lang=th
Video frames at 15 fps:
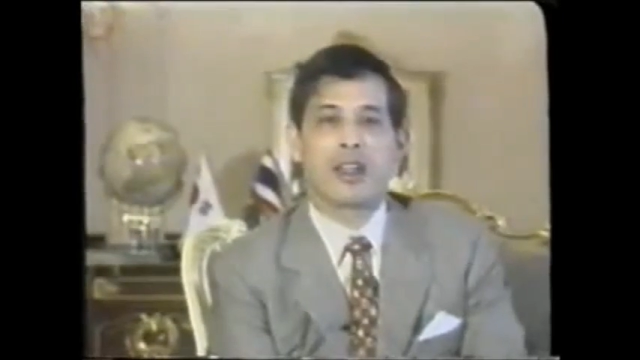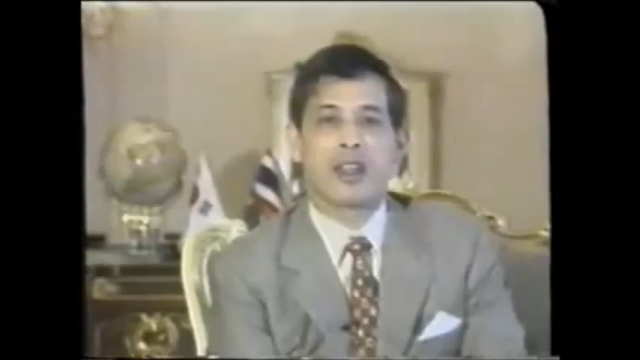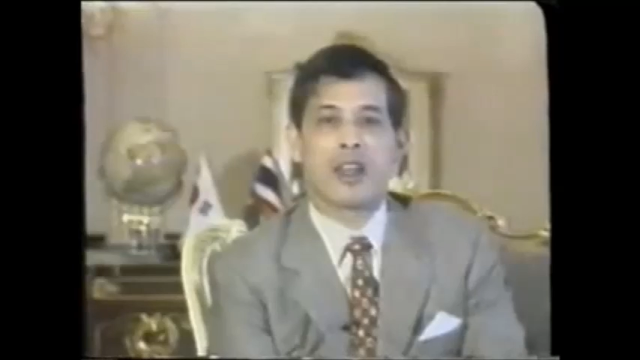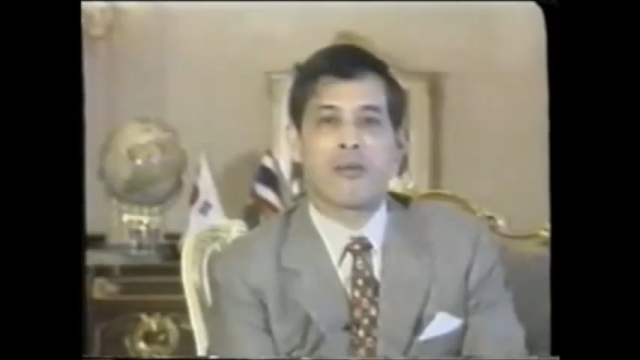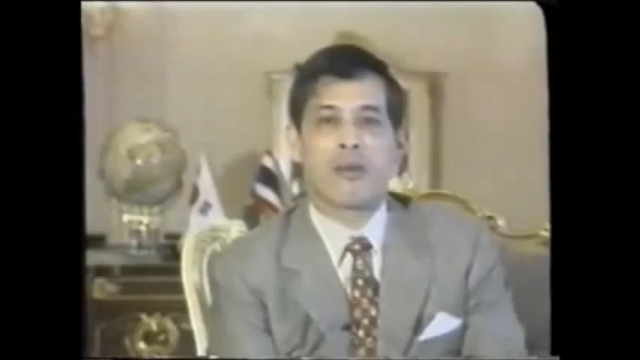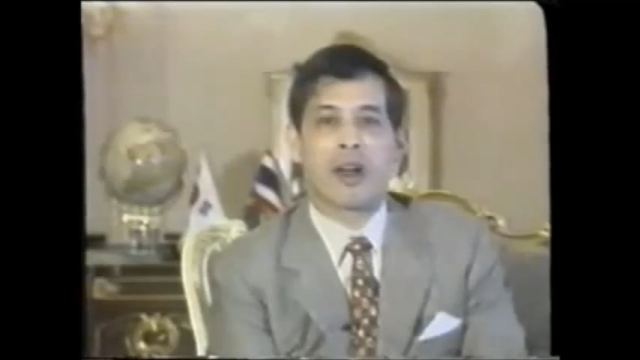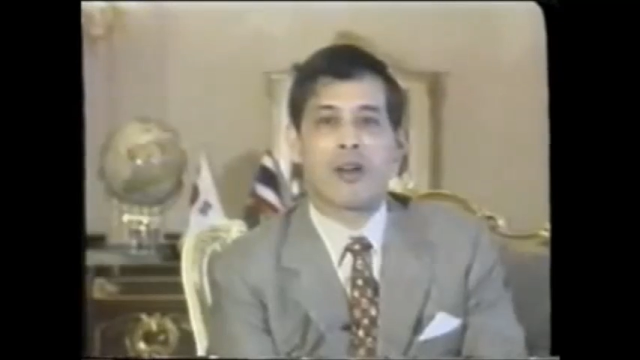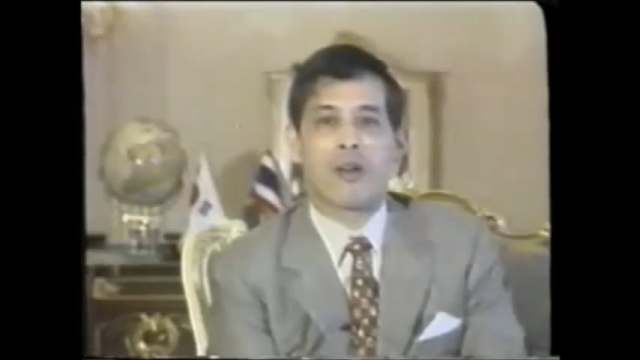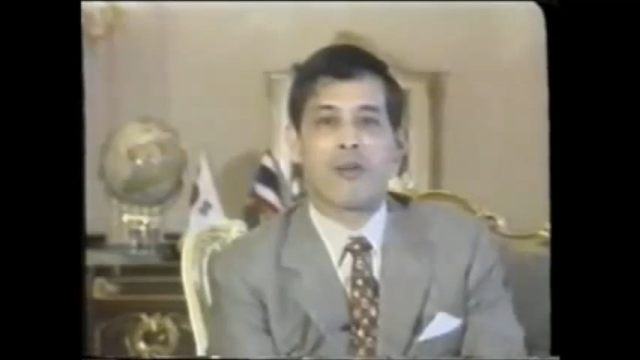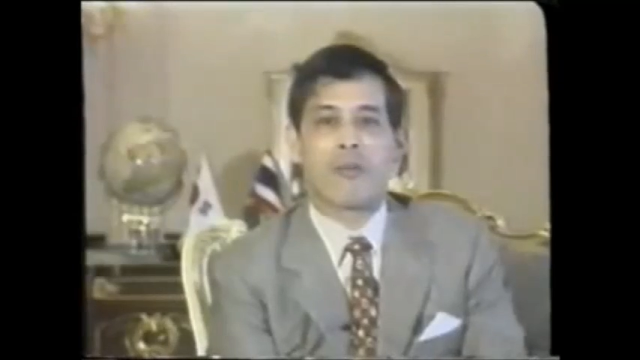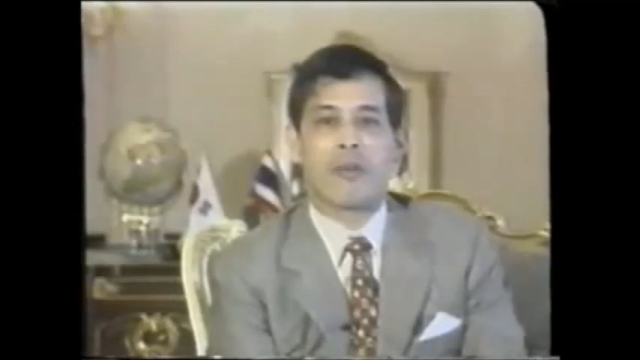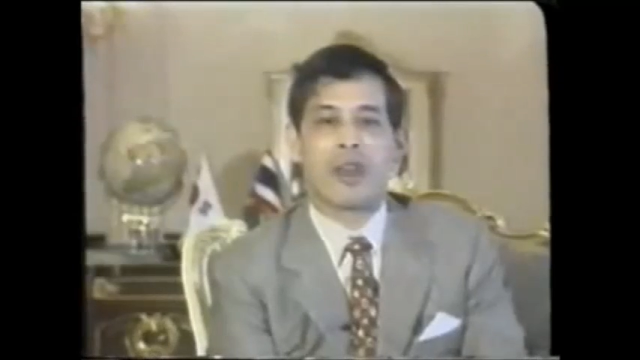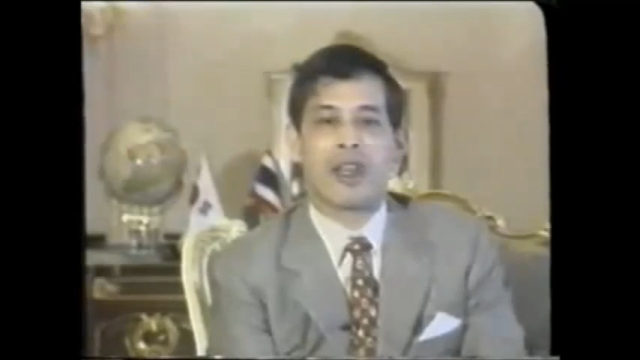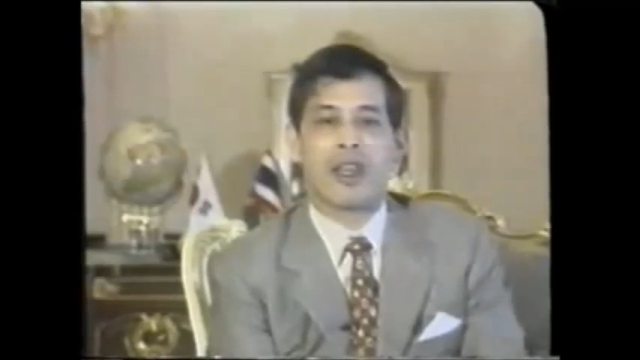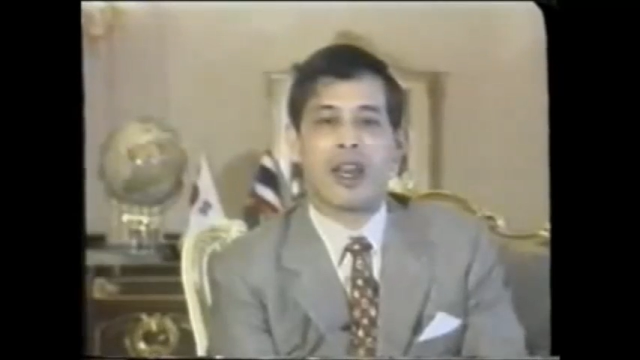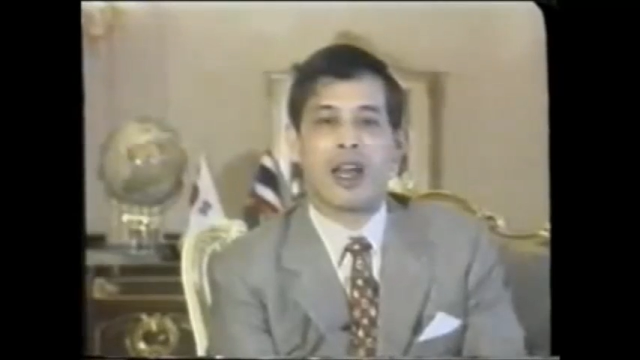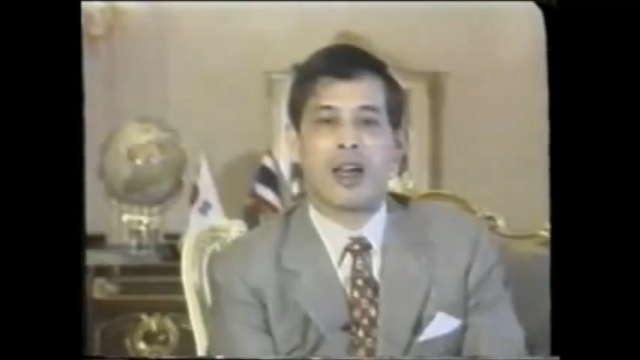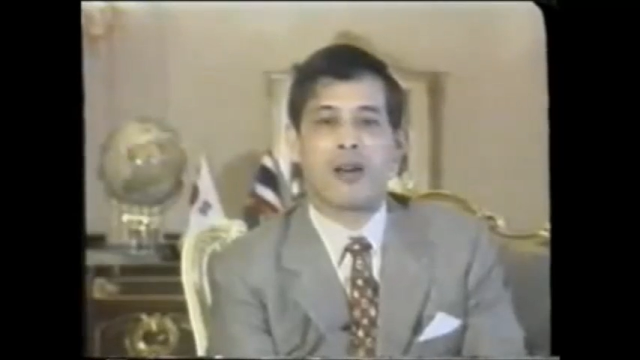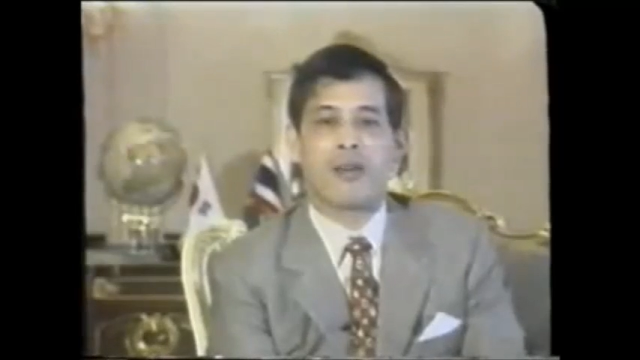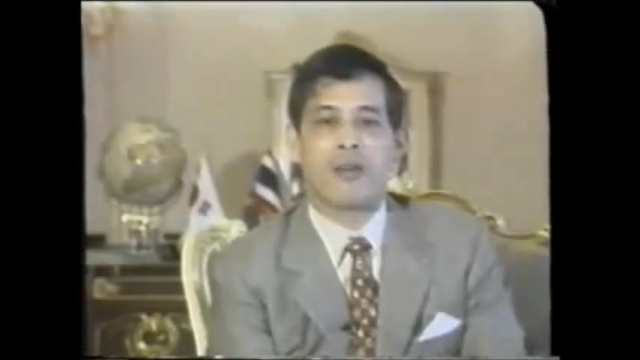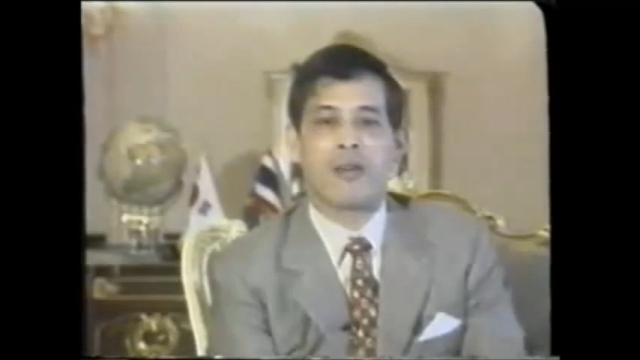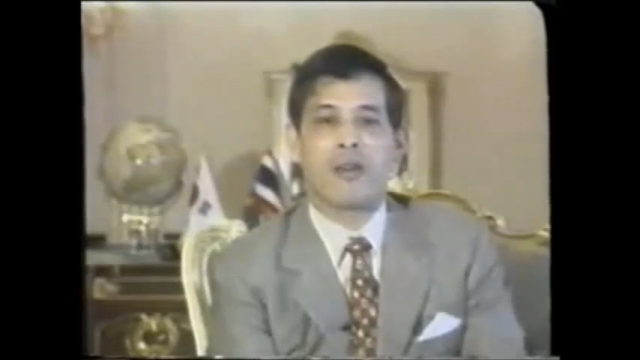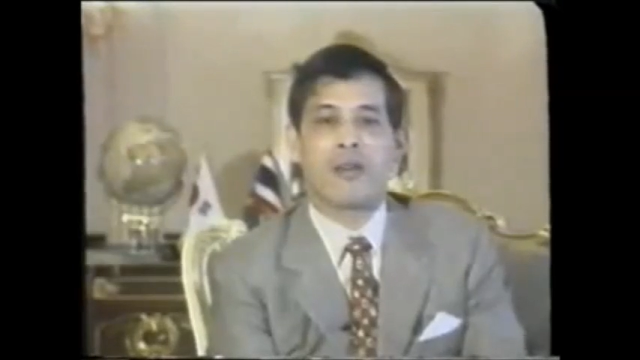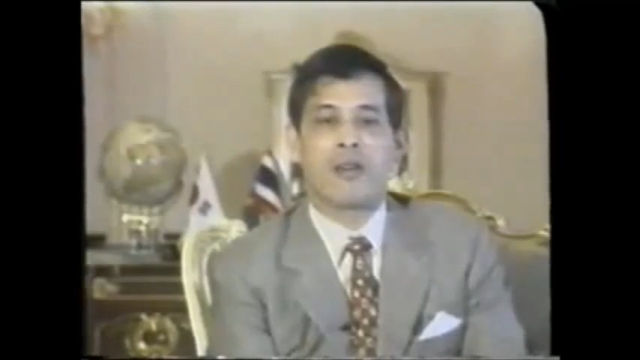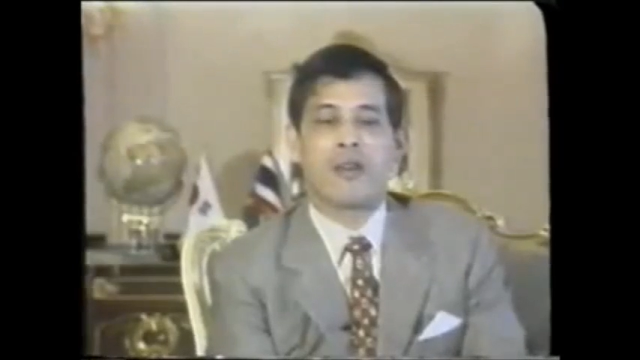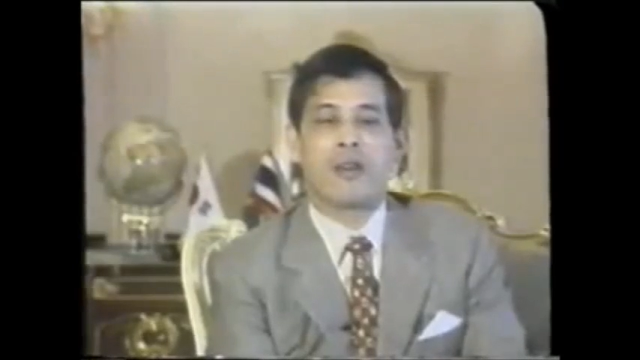4ธันวาคมปีที่แล้ว